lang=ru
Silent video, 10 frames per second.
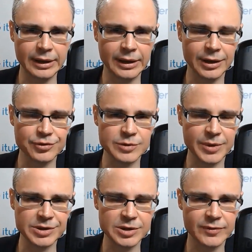Хочу
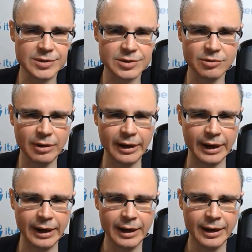спросить вас,
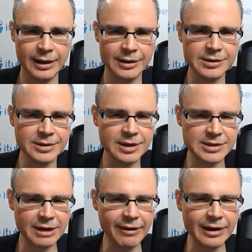Юлия,
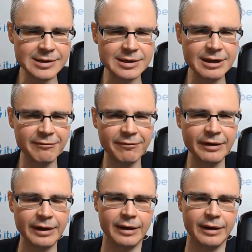интересовались ли вы